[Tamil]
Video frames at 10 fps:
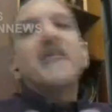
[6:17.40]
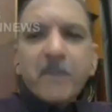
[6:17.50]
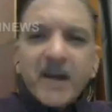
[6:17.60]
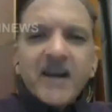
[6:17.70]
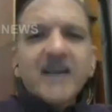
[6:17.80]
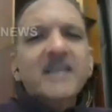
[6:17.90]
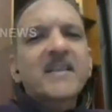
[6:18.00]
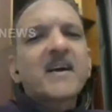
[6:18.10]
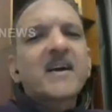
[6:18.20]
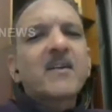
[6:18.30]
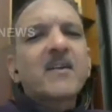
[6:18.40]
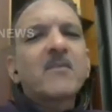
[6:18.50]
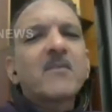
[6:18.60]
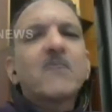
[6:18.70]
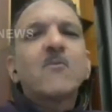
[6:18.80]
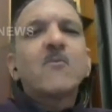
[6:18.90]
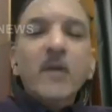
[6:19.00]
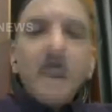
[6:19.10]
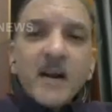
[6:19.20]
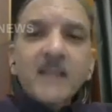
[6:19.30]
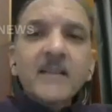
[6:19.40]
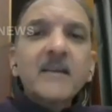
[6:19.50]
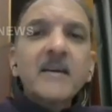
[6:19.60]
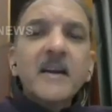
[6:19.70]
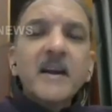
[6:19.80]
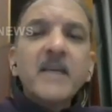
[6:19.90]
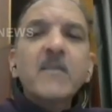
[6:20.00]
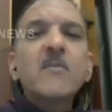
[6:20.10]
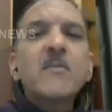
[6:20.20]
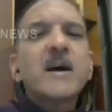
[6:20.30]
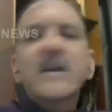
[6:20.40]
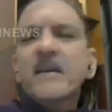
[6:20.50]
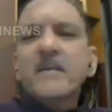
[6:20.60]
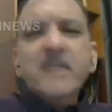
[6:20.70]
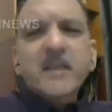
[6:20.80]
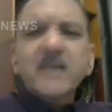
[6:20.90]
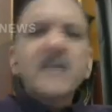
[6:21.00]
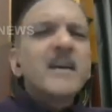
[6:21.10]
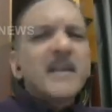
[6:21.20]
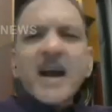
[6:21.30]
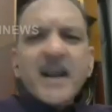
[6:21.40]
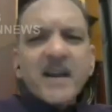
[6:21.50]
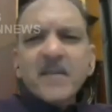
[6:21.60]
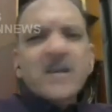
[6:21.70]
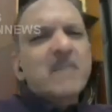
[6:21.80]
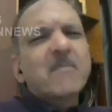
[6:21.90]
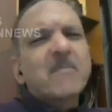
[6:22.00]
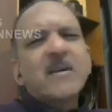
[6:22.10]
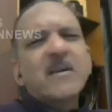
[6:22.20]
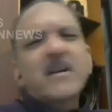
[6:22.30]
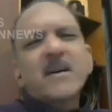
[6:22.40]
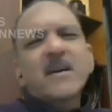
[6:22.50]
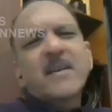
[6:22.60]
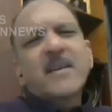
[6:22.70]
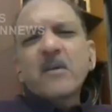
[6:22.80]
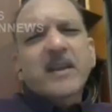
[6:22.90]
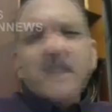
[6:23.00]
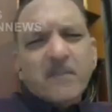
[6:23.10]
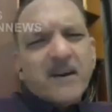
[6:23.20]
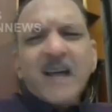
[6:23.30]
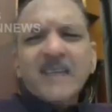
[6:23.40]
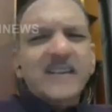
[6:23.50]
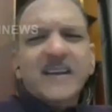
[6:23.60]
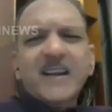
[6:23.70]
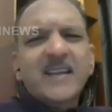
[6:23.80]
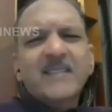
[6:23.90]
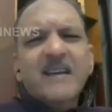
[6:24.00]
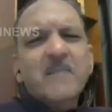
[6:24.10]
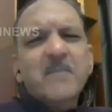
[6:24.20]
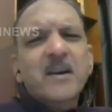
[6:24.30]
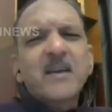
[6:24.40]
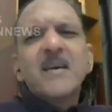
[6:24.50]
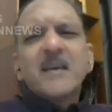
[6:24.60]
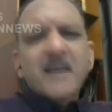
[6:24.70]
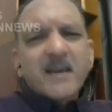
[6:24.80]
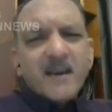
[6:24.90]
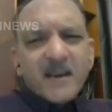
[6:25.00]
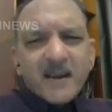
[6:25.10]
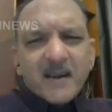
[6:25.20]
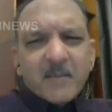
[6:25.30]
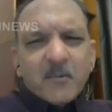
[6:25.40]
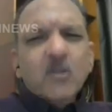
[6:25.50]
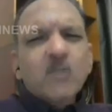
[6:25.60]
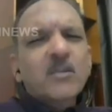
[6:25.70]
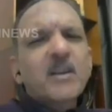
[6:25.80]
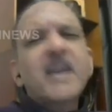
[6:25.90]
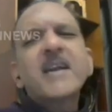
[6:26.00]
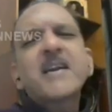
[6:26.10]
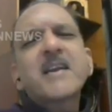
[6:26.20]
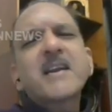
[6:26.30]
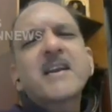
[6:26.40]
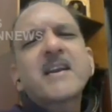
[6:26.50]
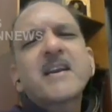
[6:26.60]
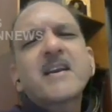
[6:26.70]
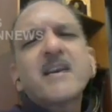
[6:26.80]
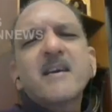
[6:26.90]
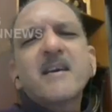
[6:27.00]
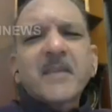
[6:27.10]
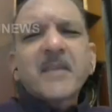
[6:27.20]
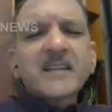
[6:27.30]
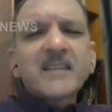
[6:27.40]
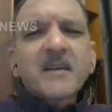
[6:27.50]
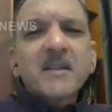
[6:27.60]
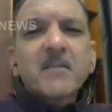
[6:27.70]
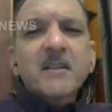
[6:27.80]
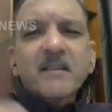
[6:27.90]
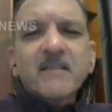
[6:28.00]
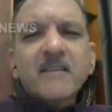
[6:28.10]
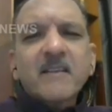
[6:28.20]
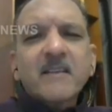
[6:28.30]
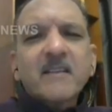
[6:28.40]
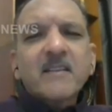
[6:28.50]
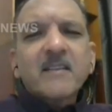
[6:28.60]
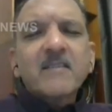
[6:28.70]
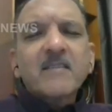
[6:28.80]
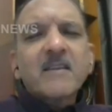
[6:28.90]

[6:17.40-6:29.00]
எப்படியாக இருந்தாலும் ஓராண்டு காலத்துக்கு நீடிக்குமா என்பது யாராலையும் நம்ம எவ்வளவு கேஸ்னா கிளாசிக்கல் எக்ஸாம்பிள் டூ தௌசண்ட் எயிட்டீன் ராஜஸ்தான் மத்திய பிரதேஷ் சத்தீஸ்கர்